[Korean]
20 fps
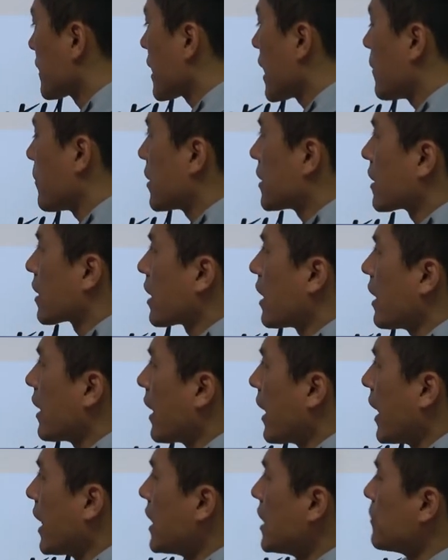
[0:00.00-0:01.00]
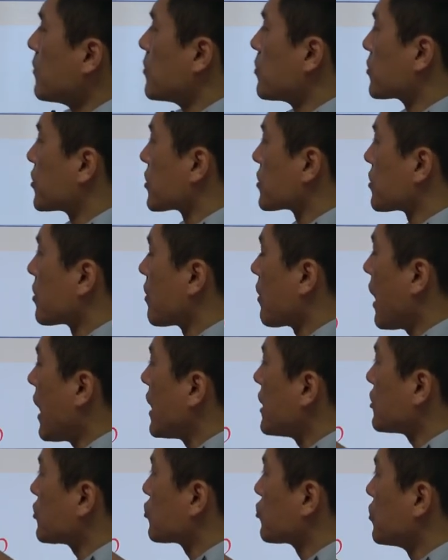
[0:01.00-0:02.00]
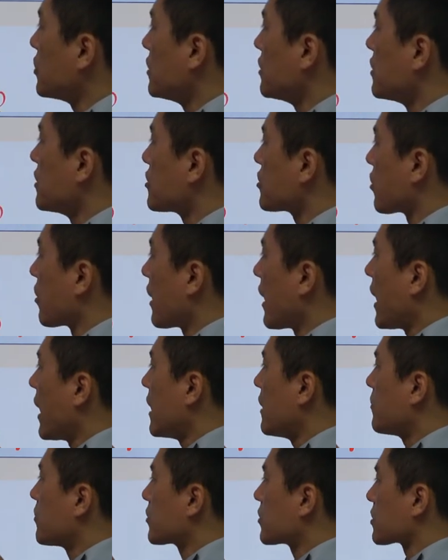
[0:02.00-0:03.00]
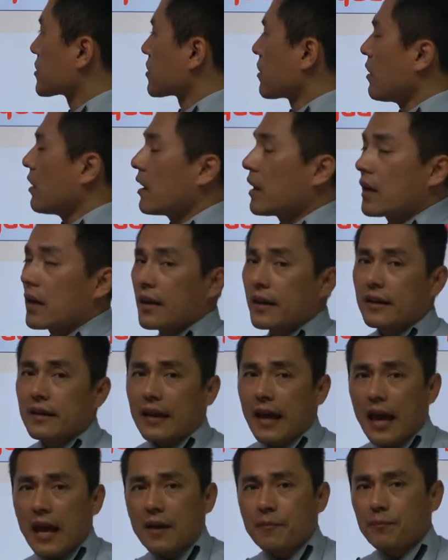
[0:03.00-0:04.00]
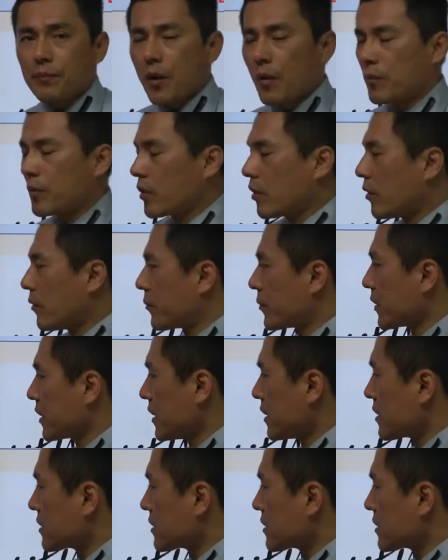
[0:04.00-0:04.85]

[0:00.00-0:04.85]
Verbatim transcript: cap에다가 able을 붙었어요. 할 수 있는이죠. able을 붙어서 capable.